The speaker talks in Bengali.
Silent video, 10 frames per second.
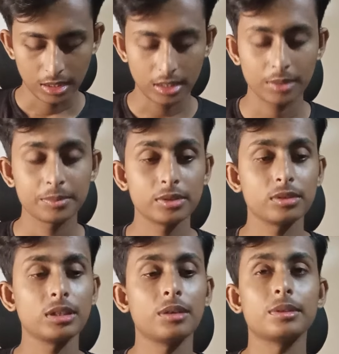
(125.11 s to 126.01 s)
আর আপনি
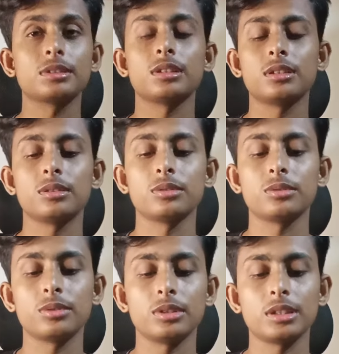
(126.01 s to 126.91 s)
যদি আমার চ্যানেল
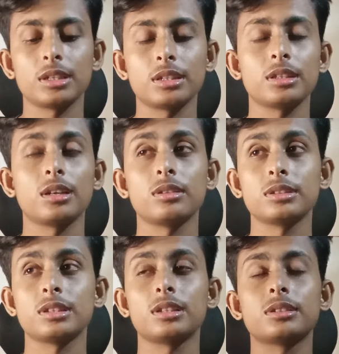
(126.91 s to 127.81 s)
নতুন হয়ে থাকেন তাহলে
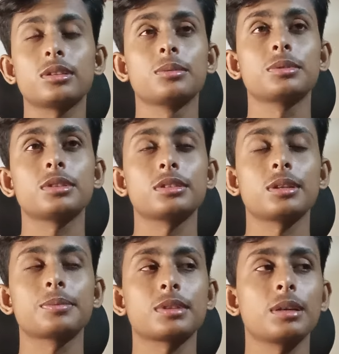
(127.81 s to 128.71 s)
চ্যানেলটি অবশ্যই
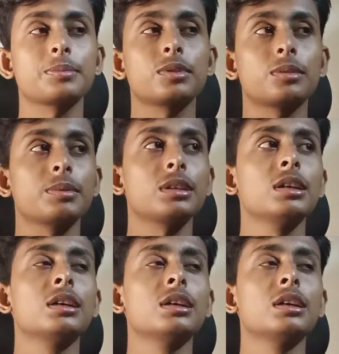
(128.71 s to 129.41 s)
সাবস্ক্রাইব করবেন